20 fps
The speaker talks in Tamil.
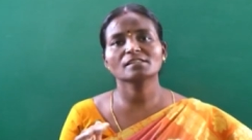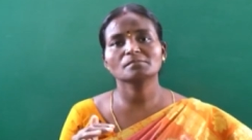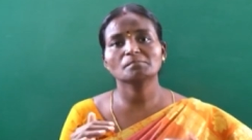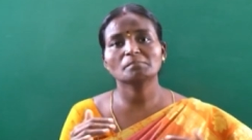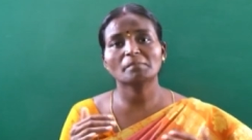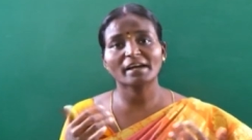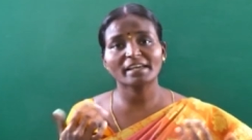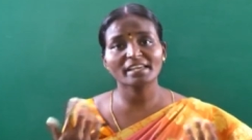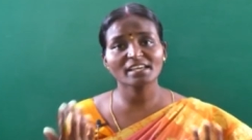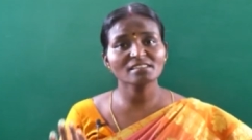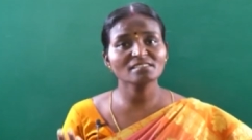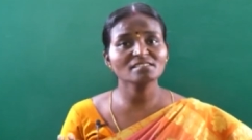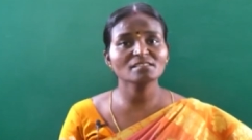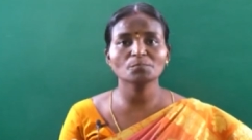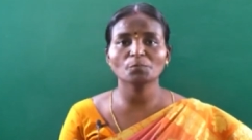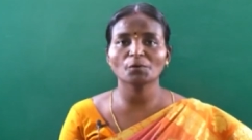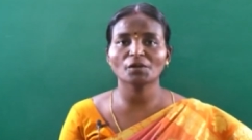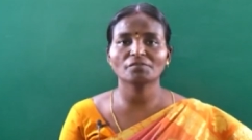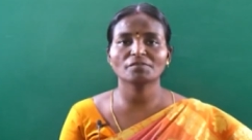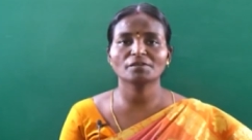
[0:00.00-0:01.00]
அது
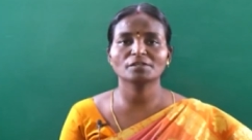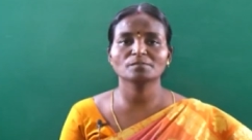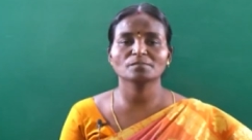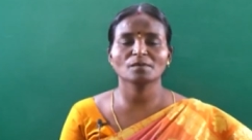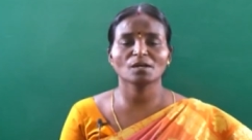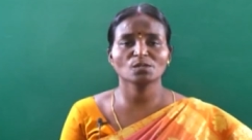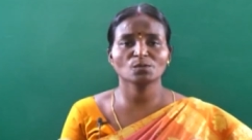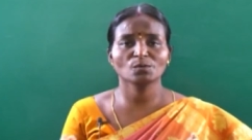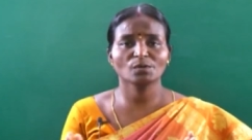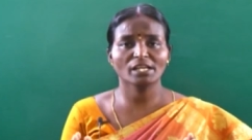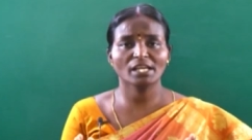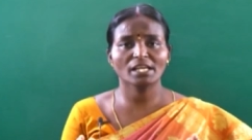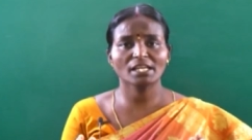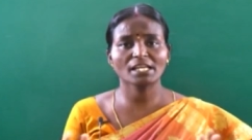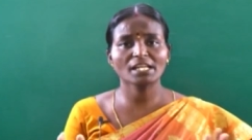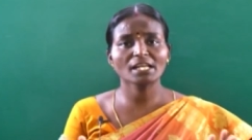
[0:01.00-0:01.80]
பயந்து போய்விடும் அதனுடைய